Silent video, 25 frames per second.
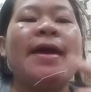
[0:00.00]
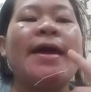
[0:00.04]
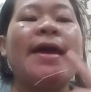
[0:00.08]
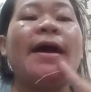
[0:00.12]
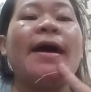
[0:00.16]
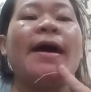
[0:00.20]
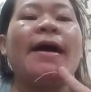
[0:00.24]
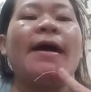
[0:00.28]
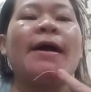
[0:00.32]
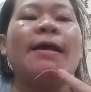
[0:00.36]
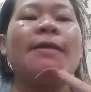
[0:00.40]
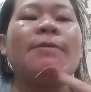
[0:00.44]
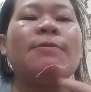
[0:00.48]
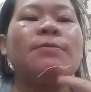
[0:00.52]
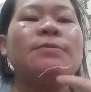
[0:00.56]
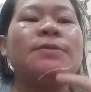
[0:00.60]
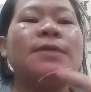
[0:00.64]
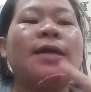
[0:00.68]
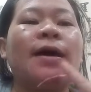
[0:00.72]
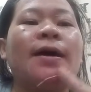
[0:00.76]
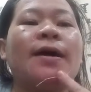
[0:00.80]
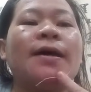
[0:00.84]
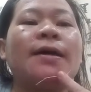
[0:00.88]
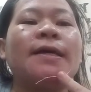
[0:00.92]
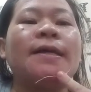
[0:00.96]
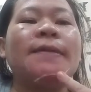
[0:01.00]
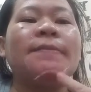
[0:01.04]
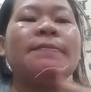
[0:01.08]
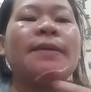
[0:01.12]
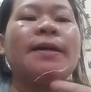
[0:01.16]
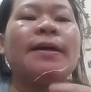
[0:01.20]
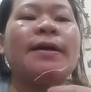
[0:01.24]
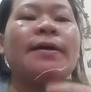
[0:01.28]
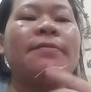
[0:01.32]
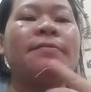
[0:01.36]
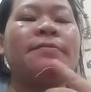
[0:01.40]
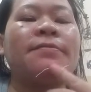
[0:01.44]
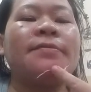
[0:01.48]
iaalok sa aking
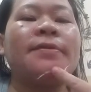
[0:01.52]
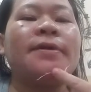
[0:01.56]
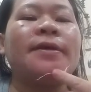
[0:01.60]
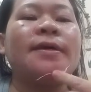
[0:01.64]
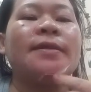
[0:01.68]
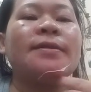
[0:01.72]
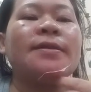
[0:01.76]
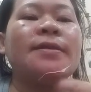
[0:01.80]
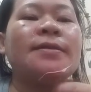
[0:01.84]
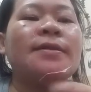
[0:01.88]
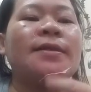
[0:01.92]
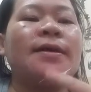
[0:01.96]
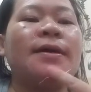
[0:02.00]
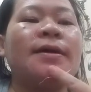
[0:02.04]
mga friend.